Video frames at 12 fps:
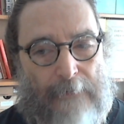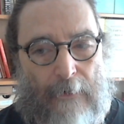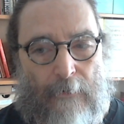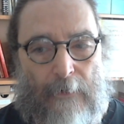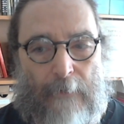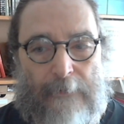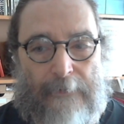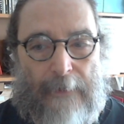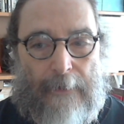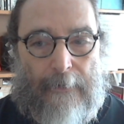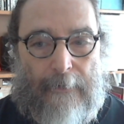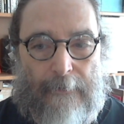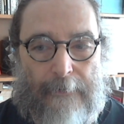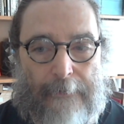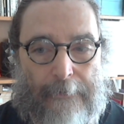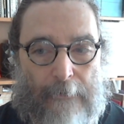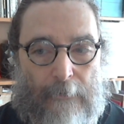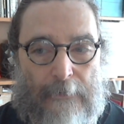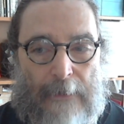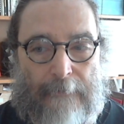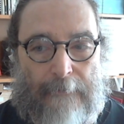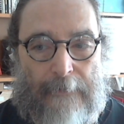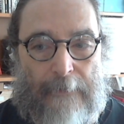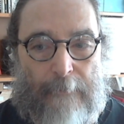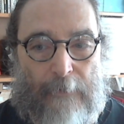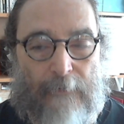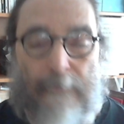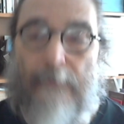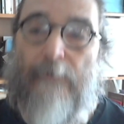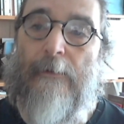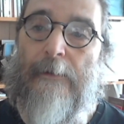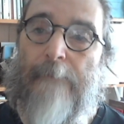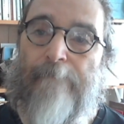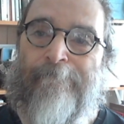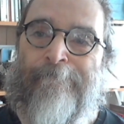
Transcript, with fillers: con la quintacca e con gli altri nei prossimi giorni.